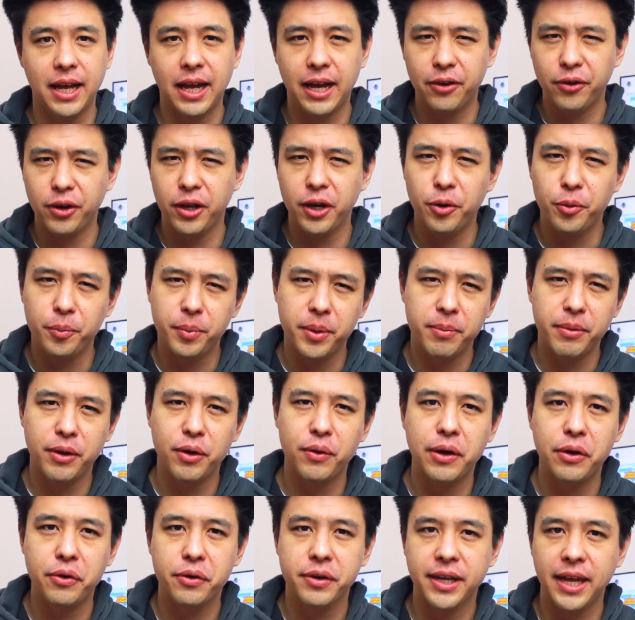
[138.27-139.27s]
Agora, o
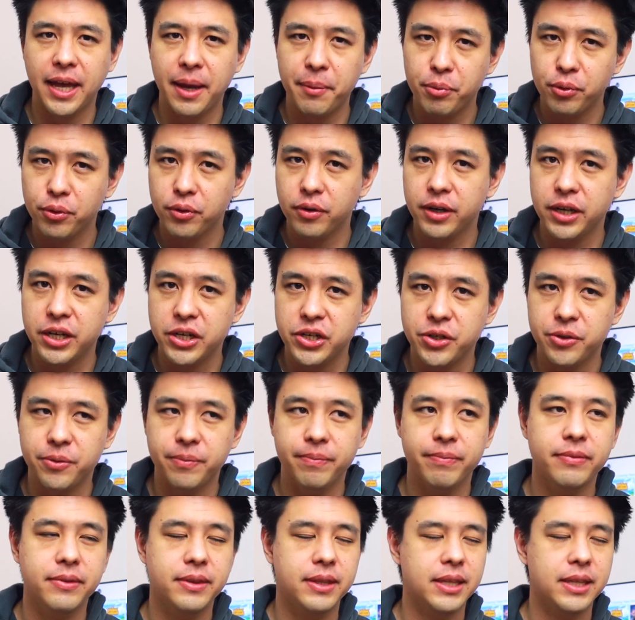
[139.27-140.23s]
primeiro erro que a Apple corrigiu